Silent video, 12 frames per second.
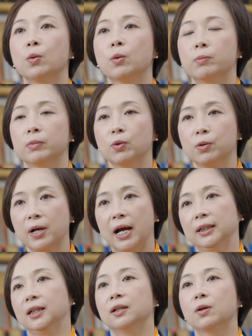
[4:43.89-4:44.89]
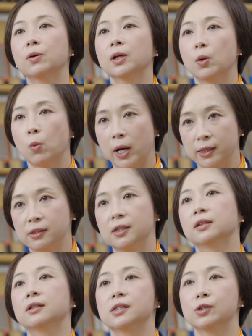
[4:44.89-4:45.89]
们库卡提供了完
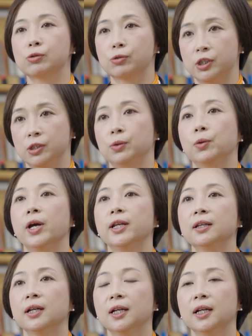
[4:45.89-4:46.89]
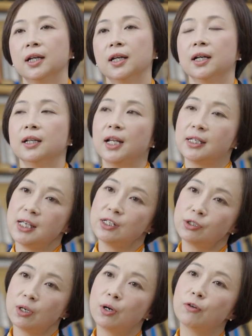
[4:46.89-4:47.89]
整的技术资源。那在
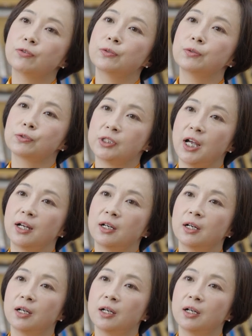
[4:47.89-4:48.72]
售后服务上，